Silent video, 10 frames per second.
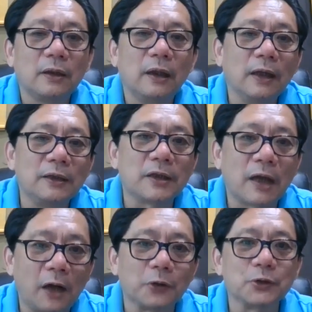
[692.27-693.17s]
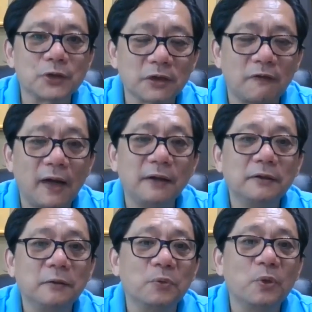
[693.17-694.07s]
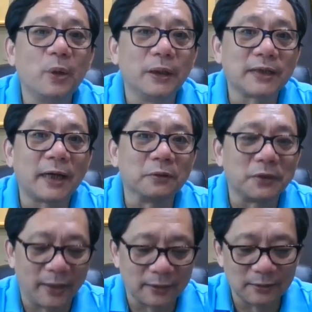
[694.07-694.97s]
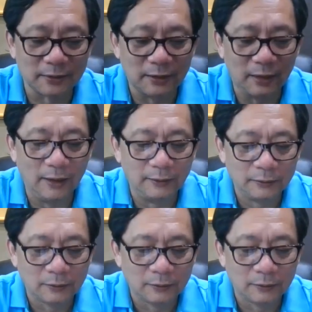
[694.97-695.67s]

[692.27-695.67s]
哈，一考就死亡，不会再有第二次啊。